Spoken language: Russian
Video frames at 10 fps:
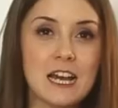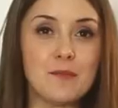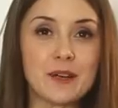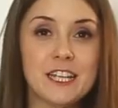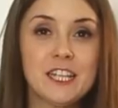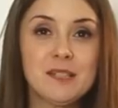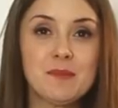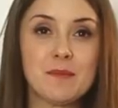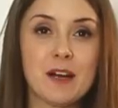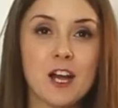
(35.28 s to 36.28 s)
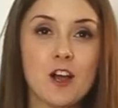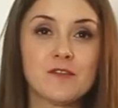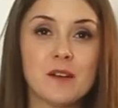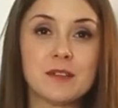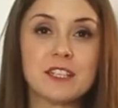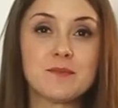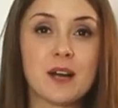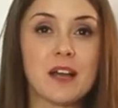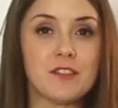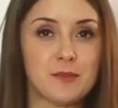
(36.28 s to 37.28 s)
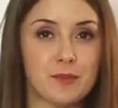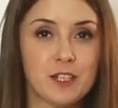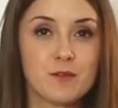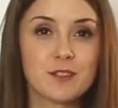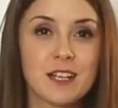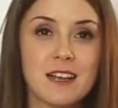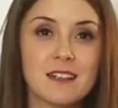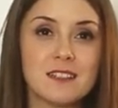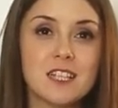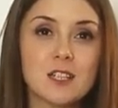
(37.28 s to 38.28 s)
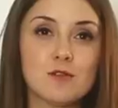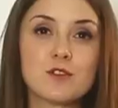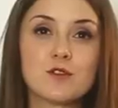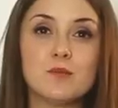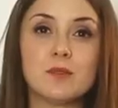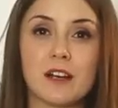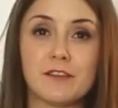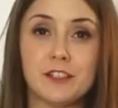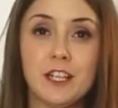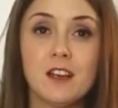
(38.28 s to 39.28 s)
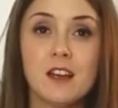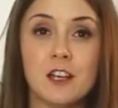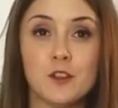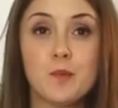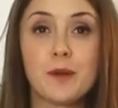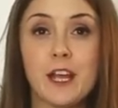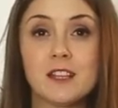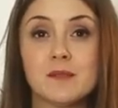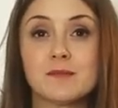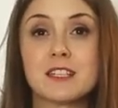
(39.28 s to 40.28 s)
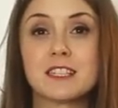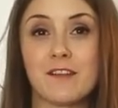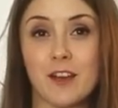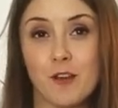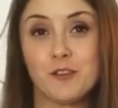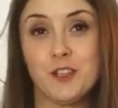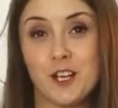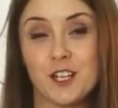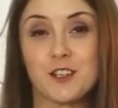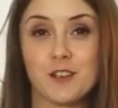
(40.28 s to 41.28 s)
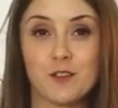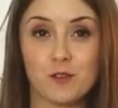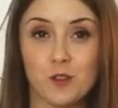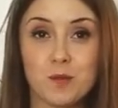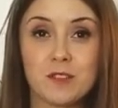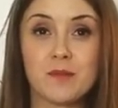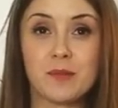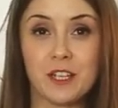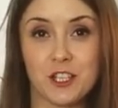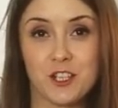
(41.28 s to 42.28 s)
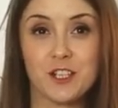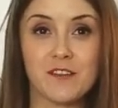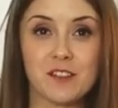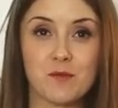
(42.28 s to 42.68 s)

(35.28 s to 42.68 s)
Брекеты помогают вам исправить прикус, делают зубы ровнее, но при этом доставляют некоторые неудобства при ежедневном